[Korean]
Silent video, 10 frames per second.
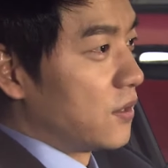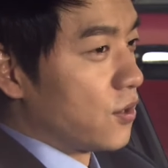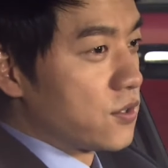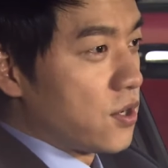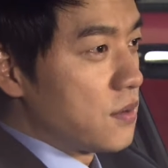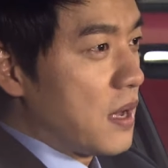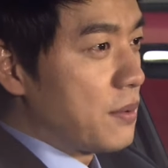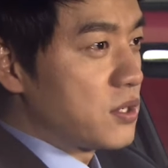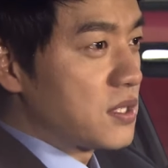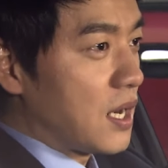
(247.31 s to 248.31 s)
너처럼
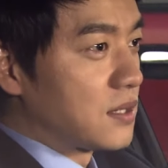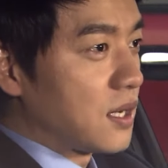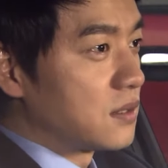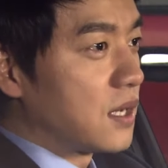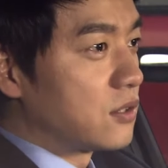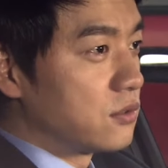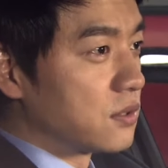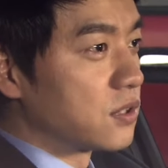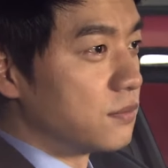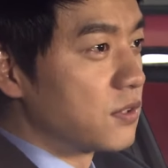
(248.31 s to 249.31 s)
아버지 잘 따르는 아들도
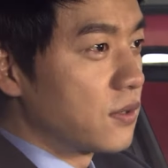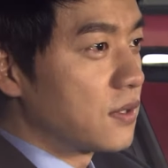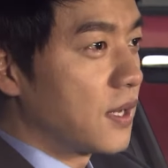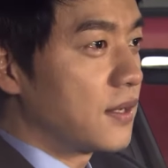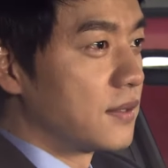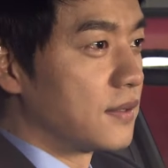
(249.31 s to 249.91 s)
드물 거다.